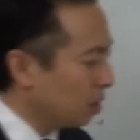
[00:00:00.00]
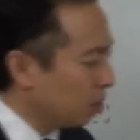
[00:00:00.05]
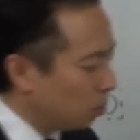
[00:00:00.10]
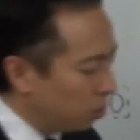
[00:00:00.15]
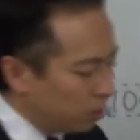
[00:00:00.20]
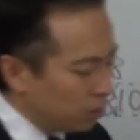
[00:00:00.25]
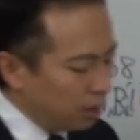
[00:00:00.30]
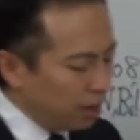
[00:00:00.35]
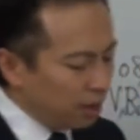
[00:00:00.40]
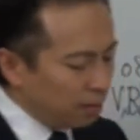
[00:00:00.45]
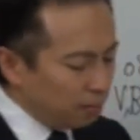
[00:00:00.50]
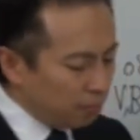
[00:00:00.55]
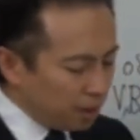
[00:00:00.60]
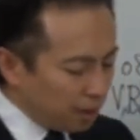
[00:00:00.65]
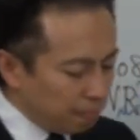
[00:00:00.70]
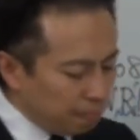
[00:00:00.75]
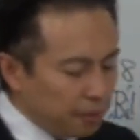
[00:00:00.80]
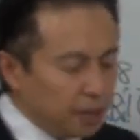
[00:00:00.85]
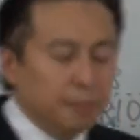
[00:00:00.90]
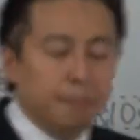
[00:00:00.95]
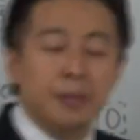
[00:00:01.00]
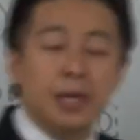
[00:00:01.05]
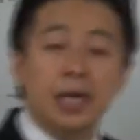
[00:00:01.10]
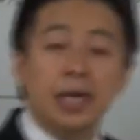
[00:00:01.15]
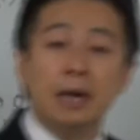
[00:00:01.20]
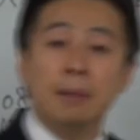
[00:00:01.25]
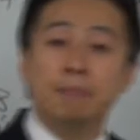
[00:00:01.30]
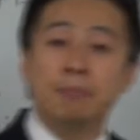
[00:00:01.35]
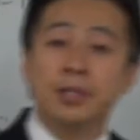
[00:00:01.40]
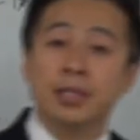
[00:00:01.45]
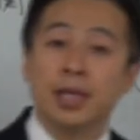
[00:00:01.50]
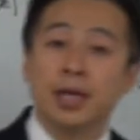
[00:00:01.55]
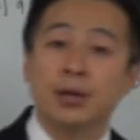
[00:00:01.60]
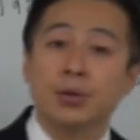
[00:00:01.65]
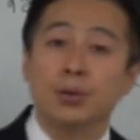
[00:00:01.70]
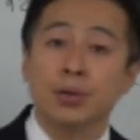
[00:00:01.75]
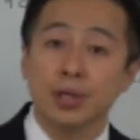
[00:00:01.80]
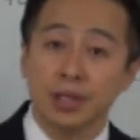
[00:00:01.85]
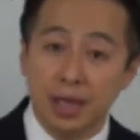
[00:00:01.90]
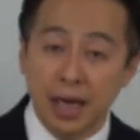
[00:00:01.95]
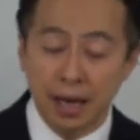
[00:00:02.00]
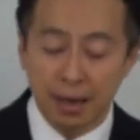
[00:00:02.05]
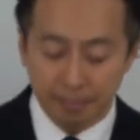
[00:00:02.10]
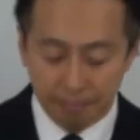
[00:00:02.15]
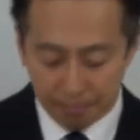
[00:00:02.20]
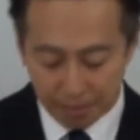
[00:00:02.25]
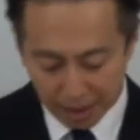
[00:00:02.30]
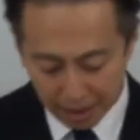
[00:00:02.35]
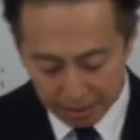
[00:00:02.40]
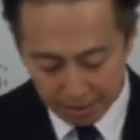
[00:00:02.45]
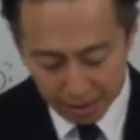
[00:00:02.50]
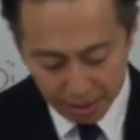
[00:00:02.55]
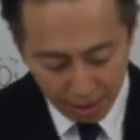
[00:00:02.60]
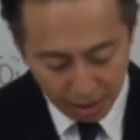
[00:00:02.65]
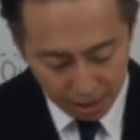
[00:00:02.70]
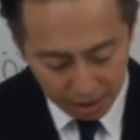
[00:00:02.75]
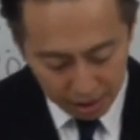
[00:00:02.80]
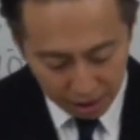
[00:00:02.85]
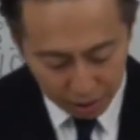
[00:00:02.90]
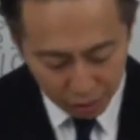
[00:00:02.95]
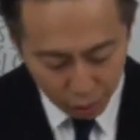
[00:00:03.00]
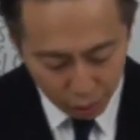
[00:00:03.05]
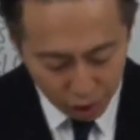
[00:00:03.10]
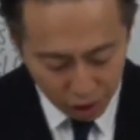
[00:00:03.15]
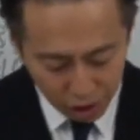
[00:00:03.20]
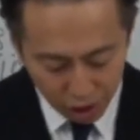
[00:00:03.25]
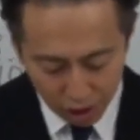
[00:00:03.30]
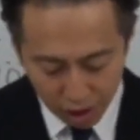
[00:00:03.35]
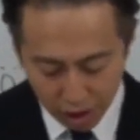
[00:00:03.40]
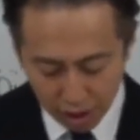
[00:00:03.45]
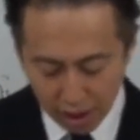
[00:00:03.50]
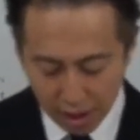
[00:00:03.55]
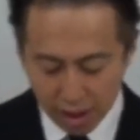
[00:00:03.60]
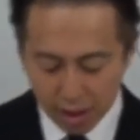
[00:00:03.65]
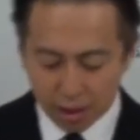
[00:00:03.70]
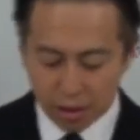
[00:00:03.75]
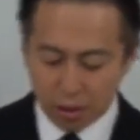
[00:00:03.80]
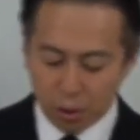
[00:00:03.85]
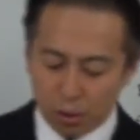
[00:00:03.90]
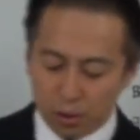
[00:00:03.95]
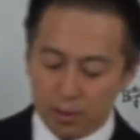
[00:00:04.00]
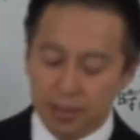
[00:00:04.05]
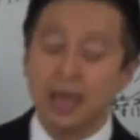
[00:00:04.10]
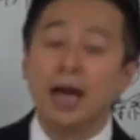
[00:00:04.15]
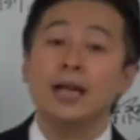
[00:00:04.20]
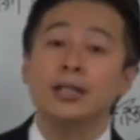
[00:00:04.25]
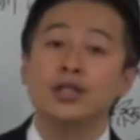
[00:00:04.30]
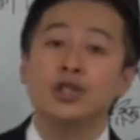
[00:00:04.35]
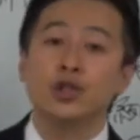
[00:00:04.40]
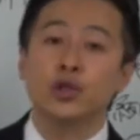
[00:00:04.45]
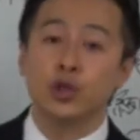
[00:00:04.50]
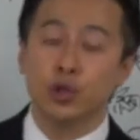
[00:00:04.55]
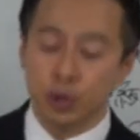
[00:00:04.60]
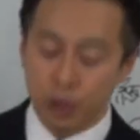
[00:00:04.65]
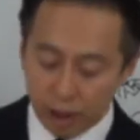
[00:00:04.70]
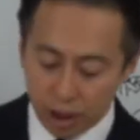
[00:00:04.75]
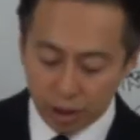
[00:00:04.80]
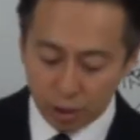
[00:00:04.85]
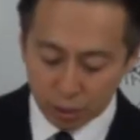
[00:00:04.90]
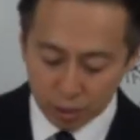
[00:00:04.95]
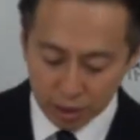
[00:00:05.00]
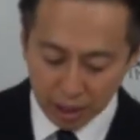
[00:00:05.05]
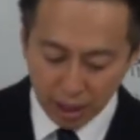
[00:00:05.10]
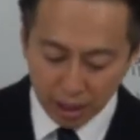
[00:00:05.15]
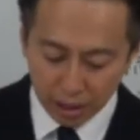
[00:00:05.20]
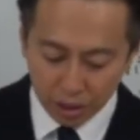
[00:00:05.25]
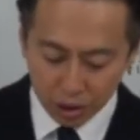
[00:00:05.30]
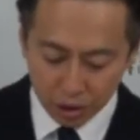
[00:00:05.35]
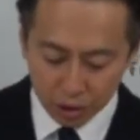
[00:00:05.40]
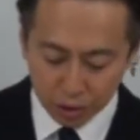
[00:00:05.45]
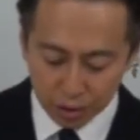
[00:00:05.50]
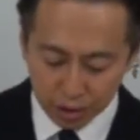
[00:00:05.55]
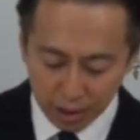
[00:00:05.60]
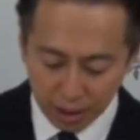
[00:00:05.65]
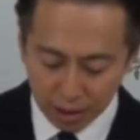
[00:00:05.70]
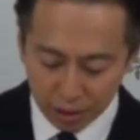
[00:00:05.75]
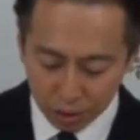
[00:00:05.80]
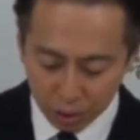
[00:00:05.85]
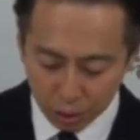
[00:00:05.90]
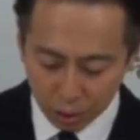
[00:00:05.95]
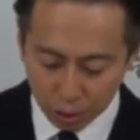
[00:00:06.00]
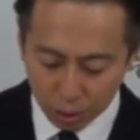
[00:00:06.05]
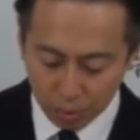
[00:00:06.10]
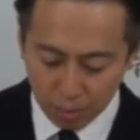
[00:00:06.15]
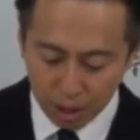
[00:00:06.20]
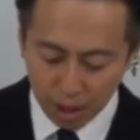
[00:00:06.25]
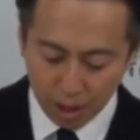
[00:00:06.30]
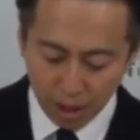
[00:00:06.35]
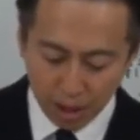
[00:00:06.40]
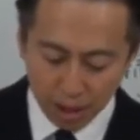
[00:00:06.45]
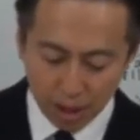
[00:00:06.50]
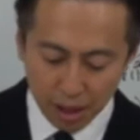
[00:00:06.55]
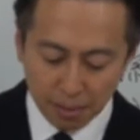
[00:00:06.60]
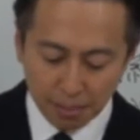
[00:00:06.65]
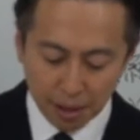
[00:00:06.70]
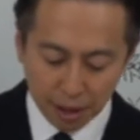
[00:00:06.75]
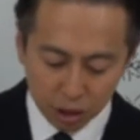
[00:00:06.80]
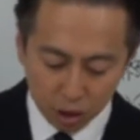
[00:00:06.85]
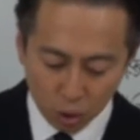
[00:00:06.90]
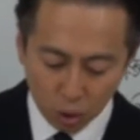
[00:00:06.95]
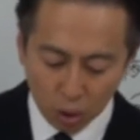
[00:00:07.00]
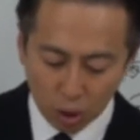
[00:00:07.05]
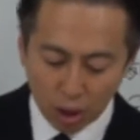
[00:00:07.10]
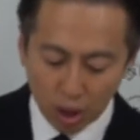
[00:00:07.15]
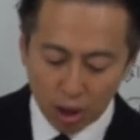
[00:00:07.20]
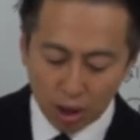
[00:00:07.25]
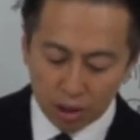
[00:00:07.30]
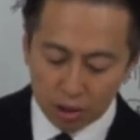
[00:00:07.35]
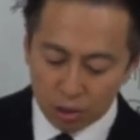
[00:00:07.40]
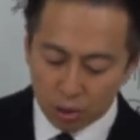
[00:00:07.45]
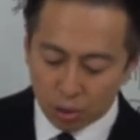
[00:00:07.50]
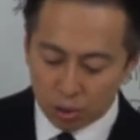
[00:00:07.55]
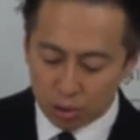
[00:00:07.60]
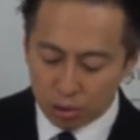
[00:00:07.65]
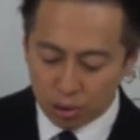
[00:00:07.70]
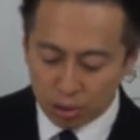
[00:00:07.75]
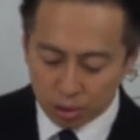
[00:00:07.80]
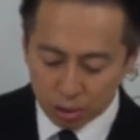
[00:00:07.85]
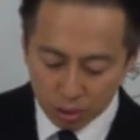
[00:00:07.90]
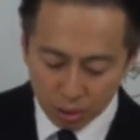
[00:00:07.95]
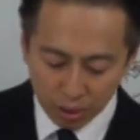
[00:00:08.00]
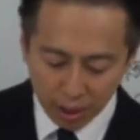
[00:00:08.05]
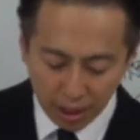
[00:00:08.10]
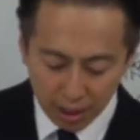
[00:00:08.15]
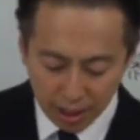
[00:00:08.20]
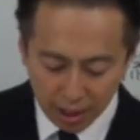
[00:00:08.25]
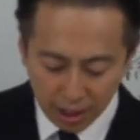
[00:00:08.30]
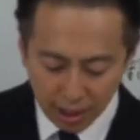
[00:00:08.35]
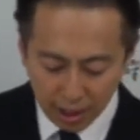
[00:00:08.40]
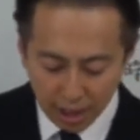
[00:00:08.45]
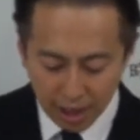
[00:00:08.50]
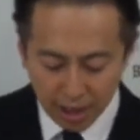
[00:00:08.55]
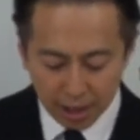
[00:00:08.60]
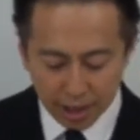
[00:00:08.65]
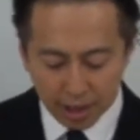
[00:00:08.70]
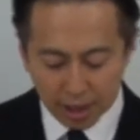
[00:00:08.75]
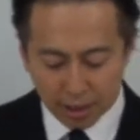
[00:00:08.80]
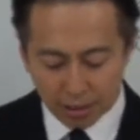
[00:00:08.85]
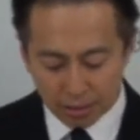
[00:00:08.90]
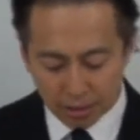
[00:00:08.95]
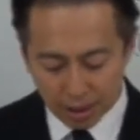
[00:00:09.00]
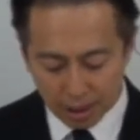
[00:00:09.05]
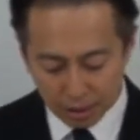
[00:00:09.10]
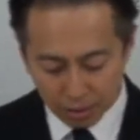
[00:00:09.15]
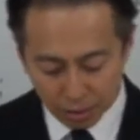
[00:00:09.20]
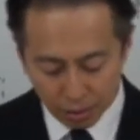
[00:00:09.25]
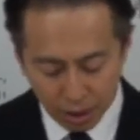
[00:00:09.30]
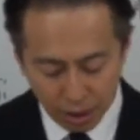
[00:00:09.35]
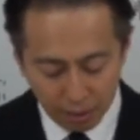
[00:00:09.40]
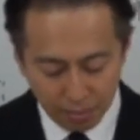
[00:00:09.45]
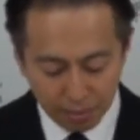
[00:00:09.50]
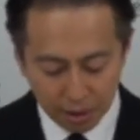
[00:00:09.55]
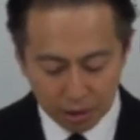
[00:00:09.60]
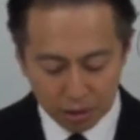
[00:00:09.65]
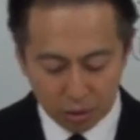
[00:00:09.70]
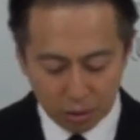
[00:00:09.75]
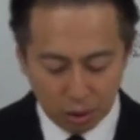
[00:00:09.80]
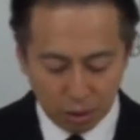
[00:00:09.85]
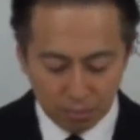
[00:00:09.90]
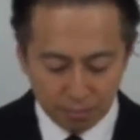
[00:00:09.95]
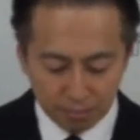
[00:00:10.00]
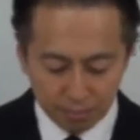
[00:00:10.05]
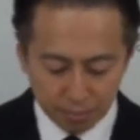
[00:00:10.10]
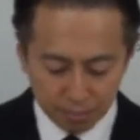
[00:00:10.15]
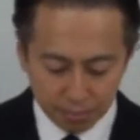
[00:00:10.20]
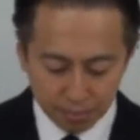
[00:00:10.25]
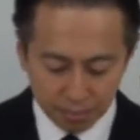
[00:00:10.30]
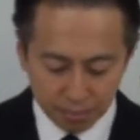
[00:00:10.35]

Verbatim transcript: この辺もやっぱりピックアップしたいところですねはいじゃあ組織編の32と33ちょっと見ていきましょうそうすると何が書いてあるかと言いますと